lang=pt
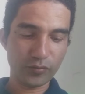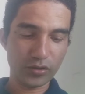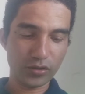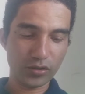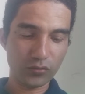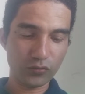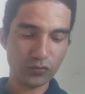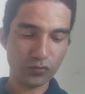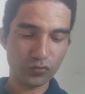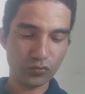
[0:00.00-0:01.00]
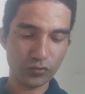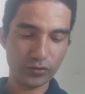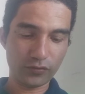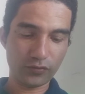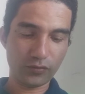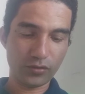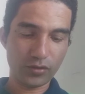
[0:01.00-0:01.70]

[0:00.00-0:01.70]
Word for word: meninos no juízo,